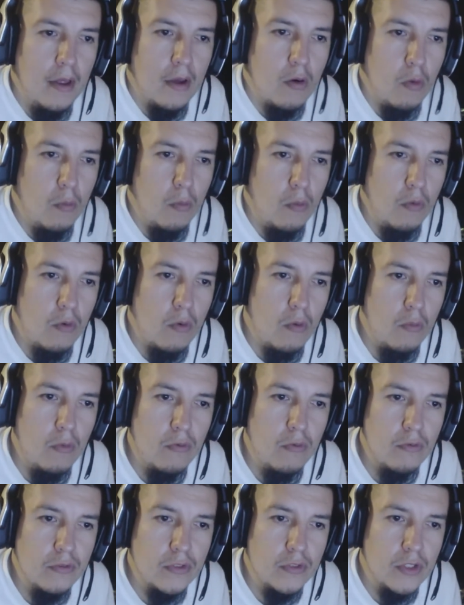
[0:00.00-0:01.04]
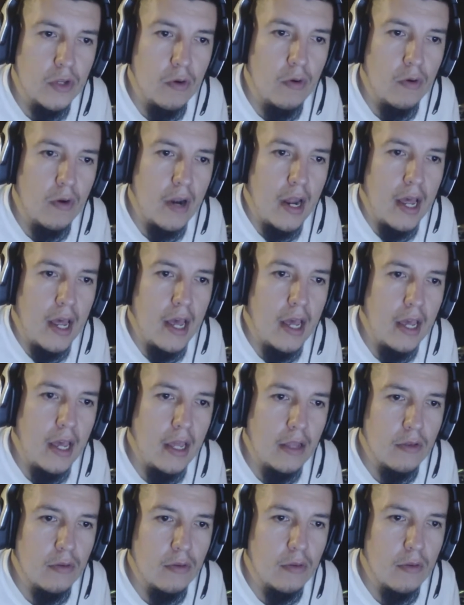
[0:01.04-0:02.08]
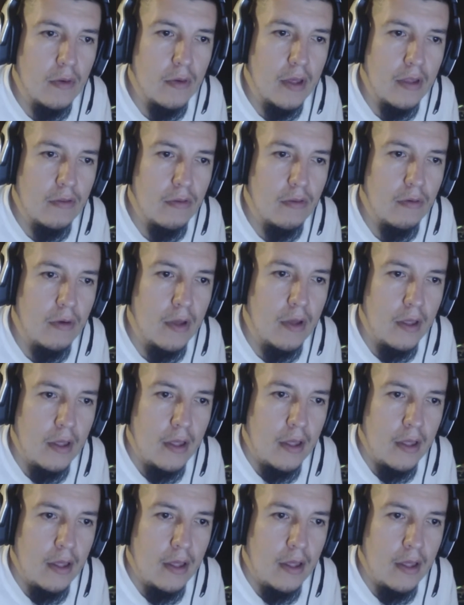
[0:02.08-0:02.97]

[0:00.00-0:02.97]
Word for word: Cómo, cómo funciona y todo eso